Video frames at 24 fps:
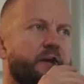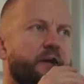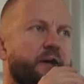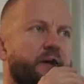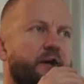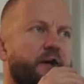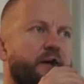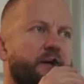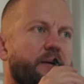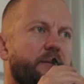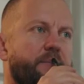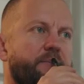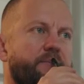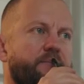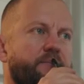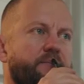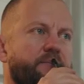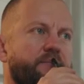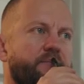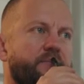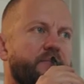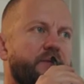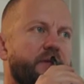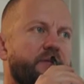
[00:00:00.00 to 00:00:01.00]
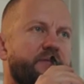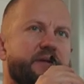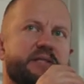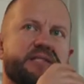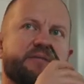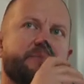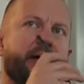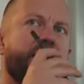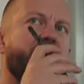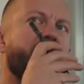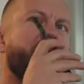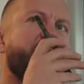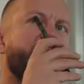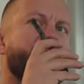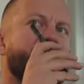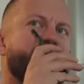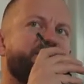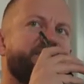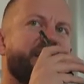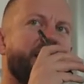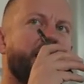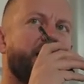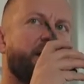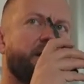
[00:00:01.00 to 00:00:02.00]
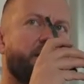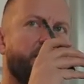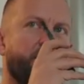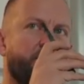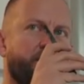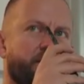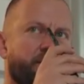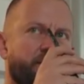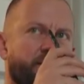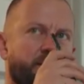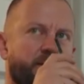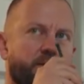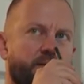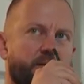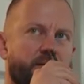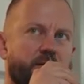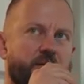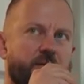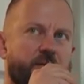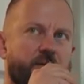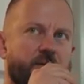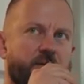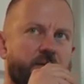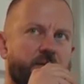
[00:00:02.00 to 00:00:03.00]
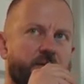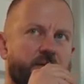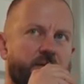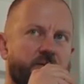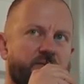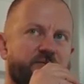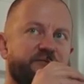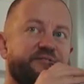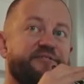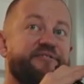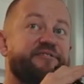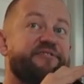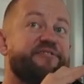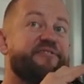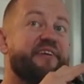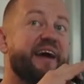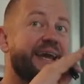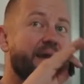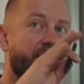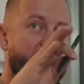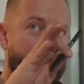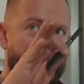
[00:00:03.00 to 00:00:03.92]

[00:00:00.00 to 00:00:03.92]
Ähm, die war zwei Jahre weg weg.